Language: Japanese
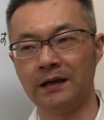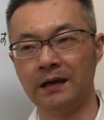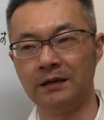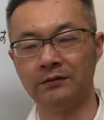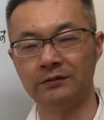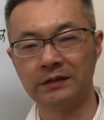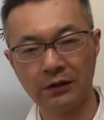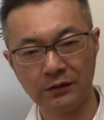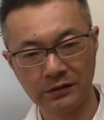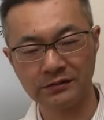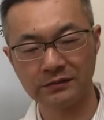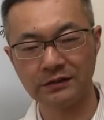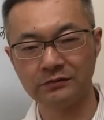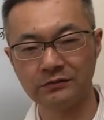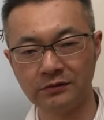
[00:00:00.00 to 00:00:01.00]
あの頼り
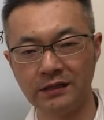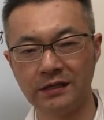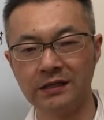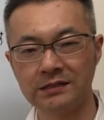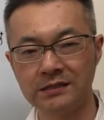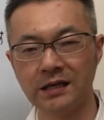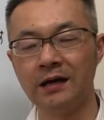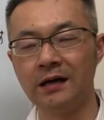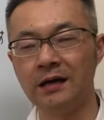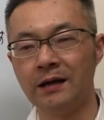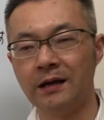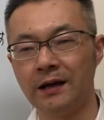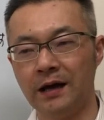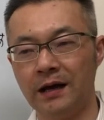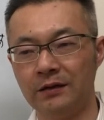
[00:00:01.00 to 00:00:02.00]
すぎるとねいざ
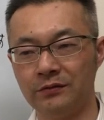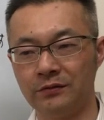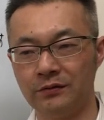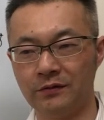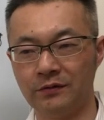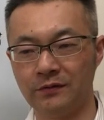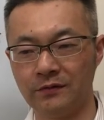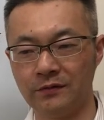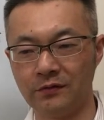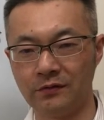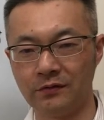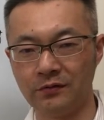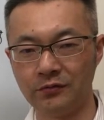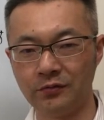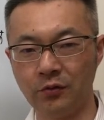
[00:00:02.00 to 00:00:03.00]
あの
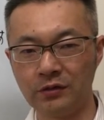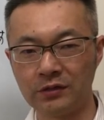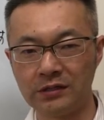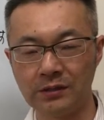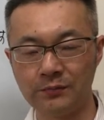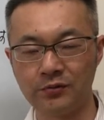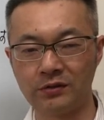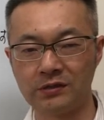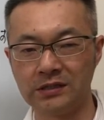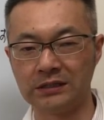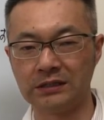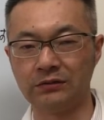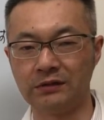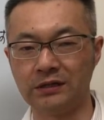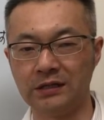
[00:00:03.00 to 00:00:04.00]
今度大きな病気だっ
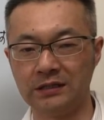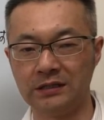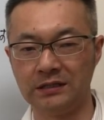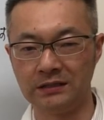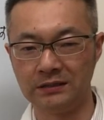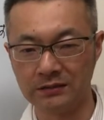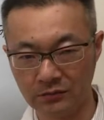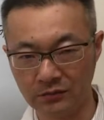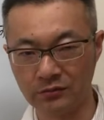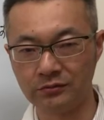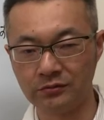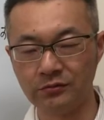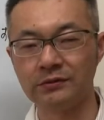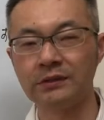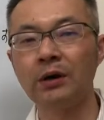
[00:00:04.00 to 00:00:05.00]
た時に
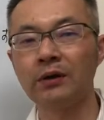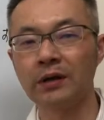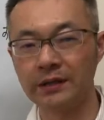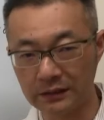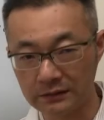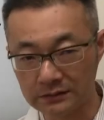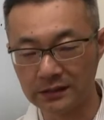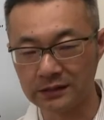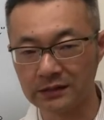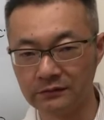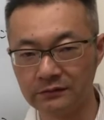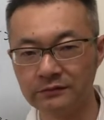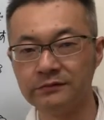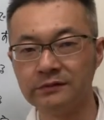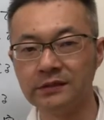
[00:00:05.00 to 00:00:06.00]
今度治らなくなって
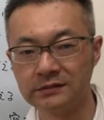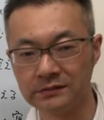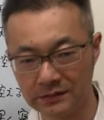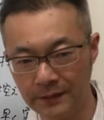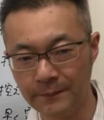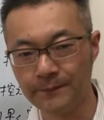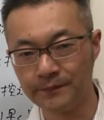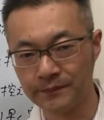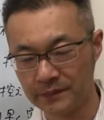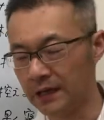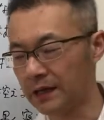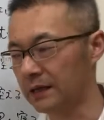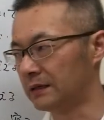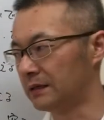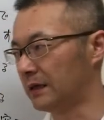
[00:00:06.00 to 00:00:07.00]
くるんですねだ
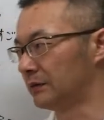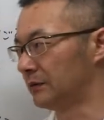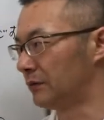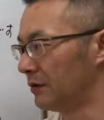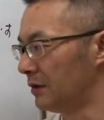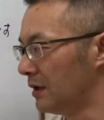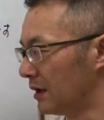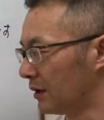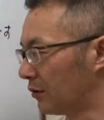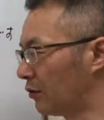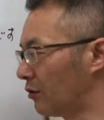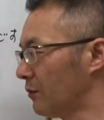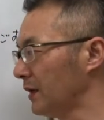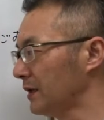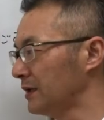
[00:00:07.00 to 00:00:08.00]
からあの
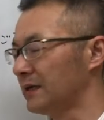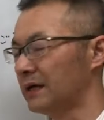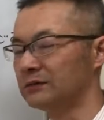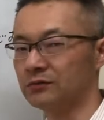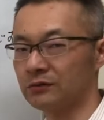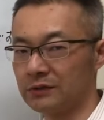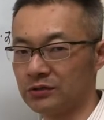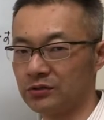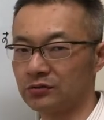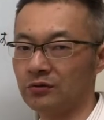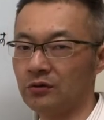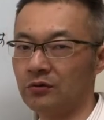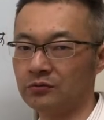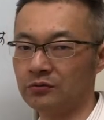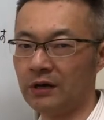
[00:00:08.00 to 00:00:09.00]
ここまでになるとねちょっ
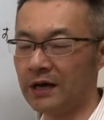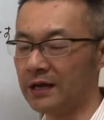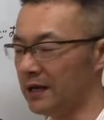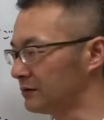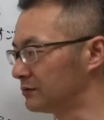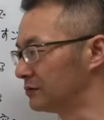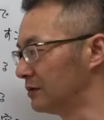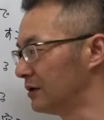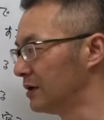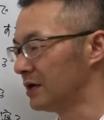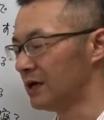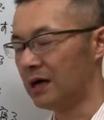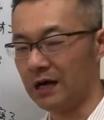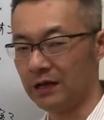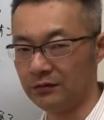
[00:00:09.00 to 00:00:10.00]
とほんと早く
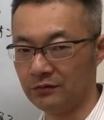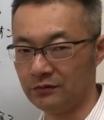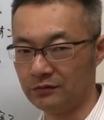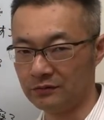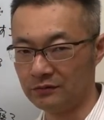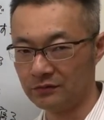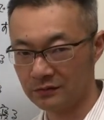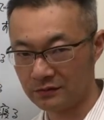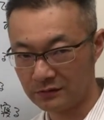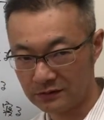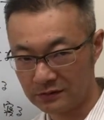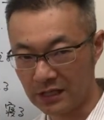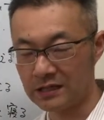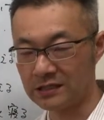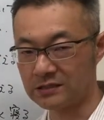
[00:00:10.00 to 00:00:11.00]
あの
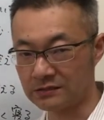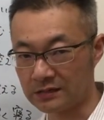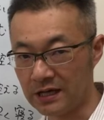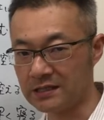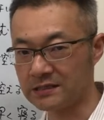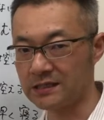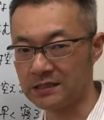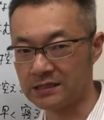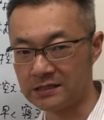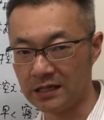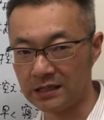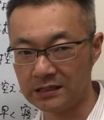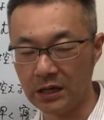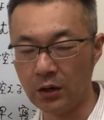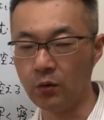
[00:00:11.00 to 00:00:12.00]
体質改善し
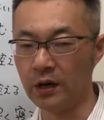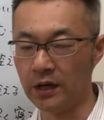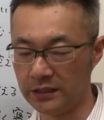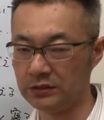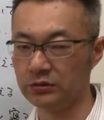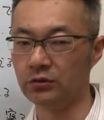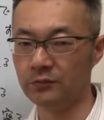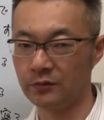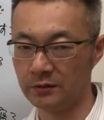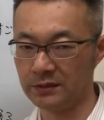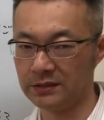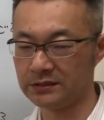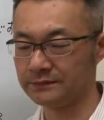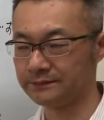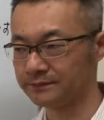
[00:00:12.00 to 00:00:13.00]
ていった方がいいと思い
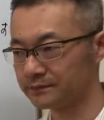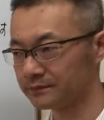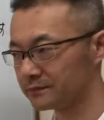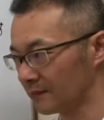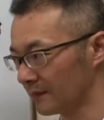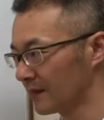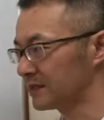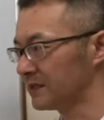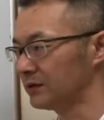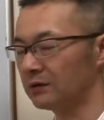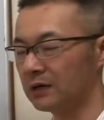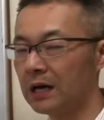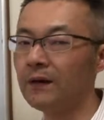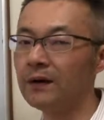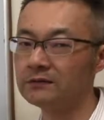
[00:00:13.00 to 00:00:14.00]
ますちゃん
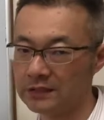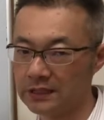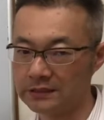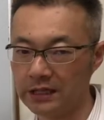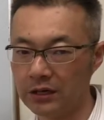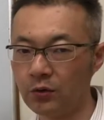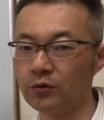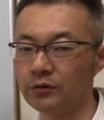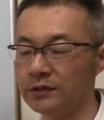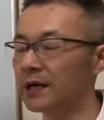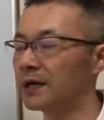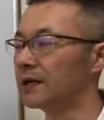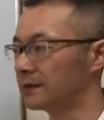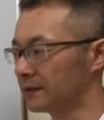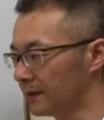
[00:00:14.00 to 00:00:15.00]
と変わる方多い
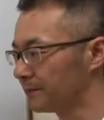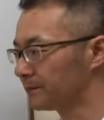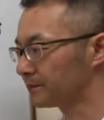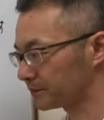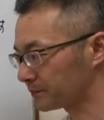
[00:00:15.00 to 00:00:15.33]
からね